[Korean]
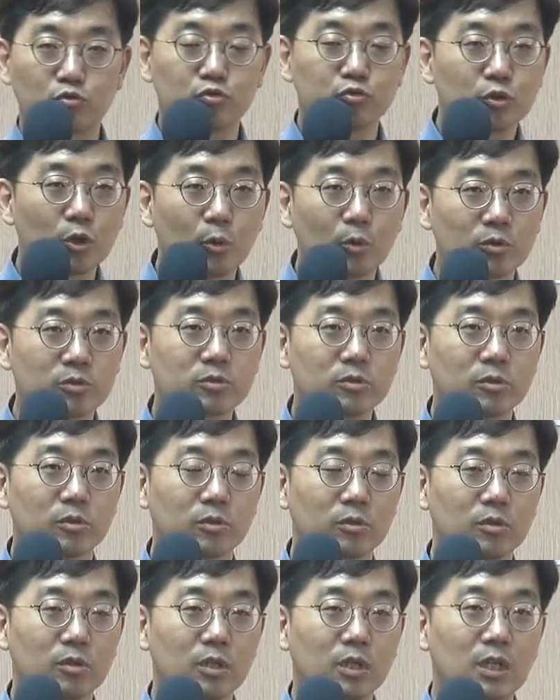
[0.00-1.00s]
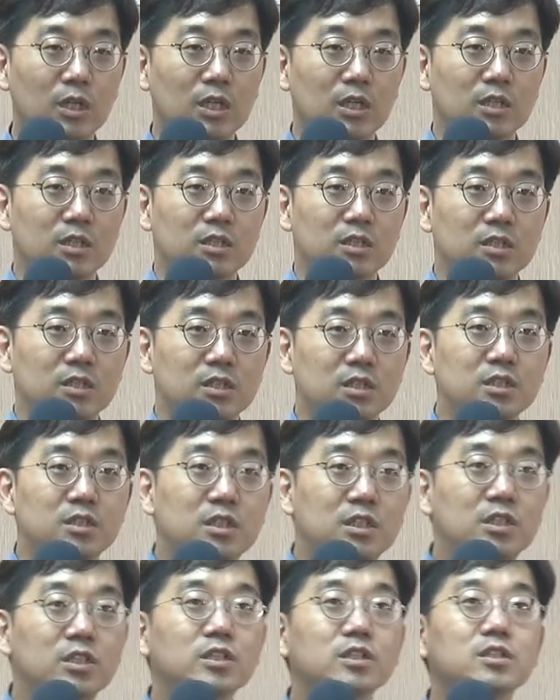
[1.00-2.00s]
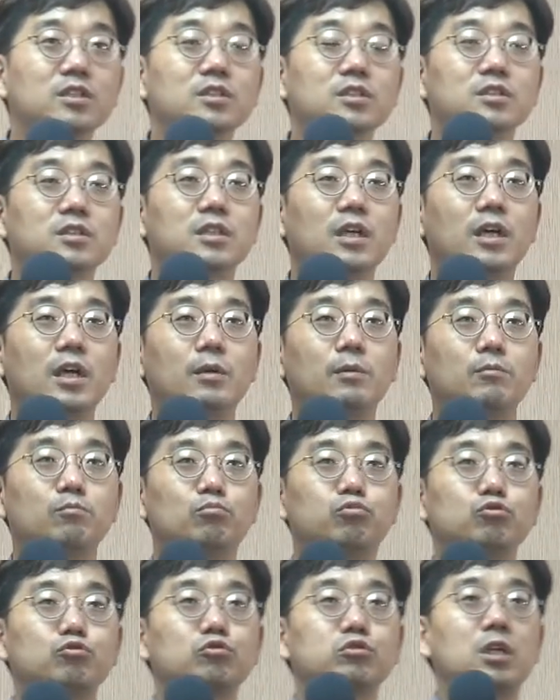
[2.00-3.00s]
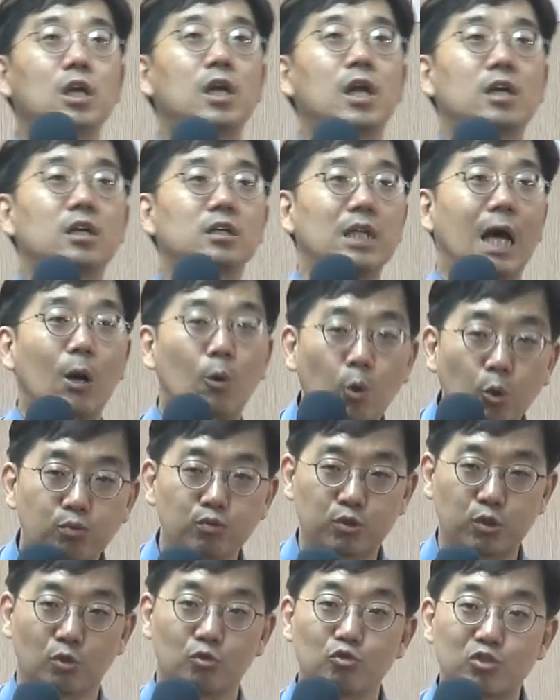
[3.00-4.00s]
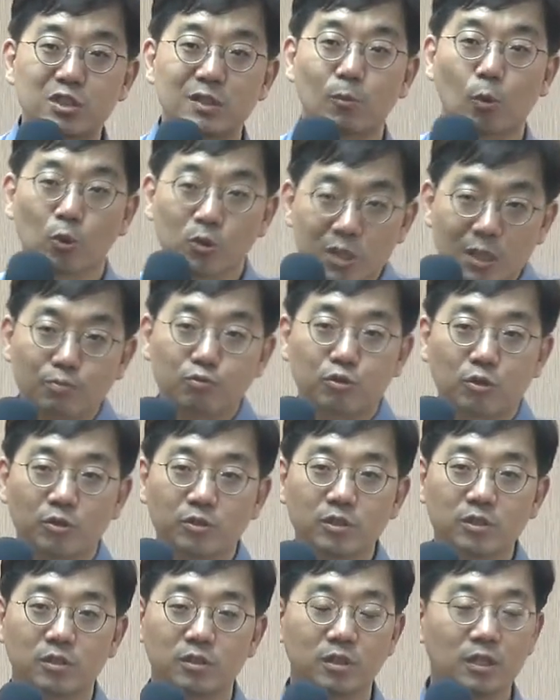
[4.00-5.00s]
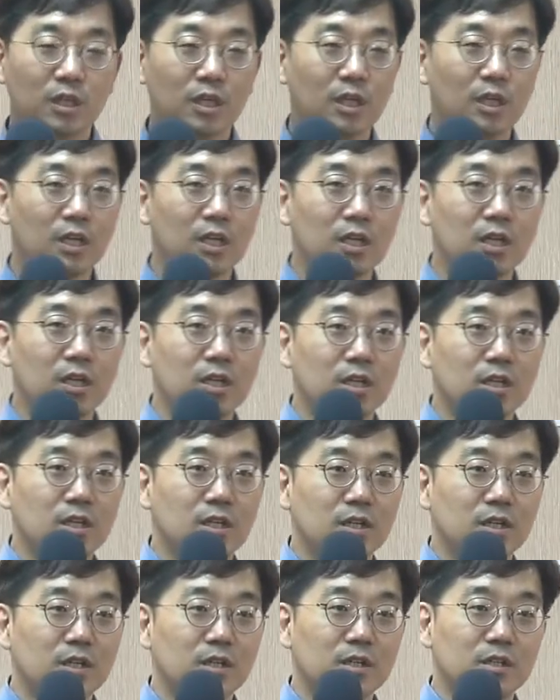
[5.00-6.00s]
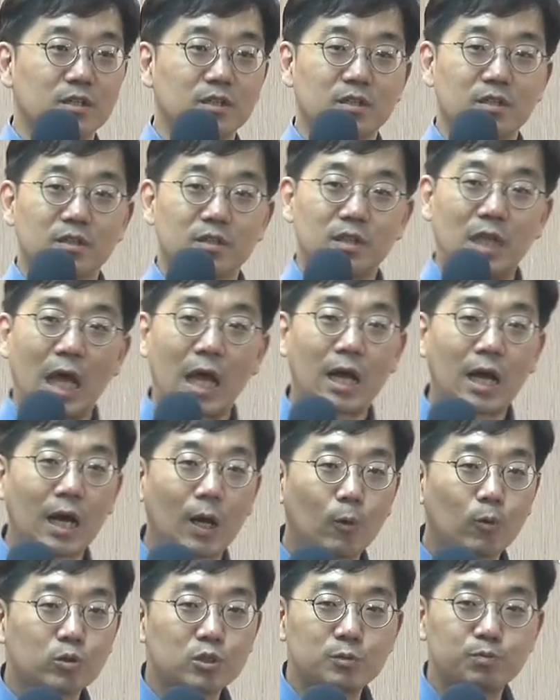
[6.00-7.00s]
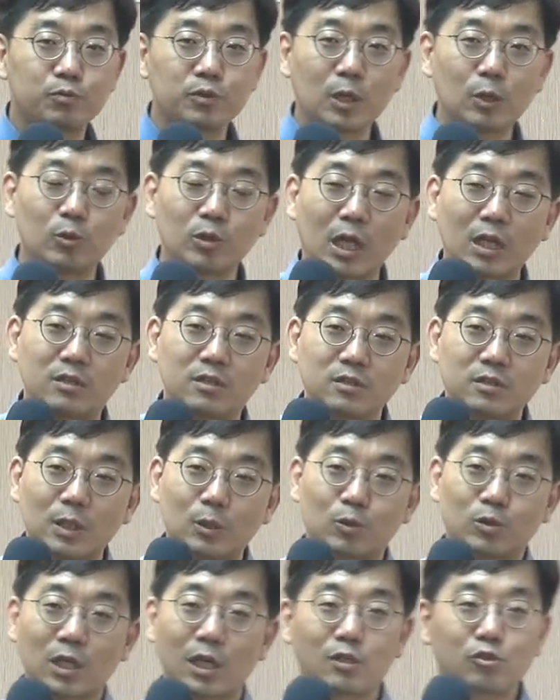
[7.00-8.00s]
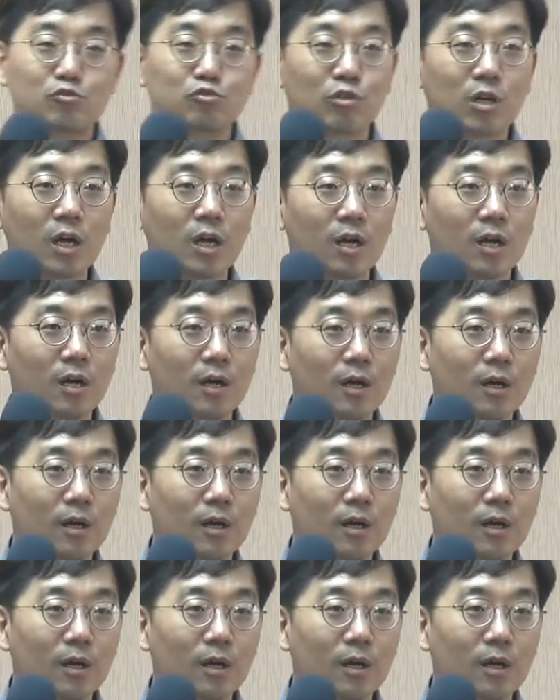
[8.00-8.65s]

두려워서 그 무두셀라를 낳고부터 65세부터는 내가 하고 싶은 대로 내 뜻대로 살 수가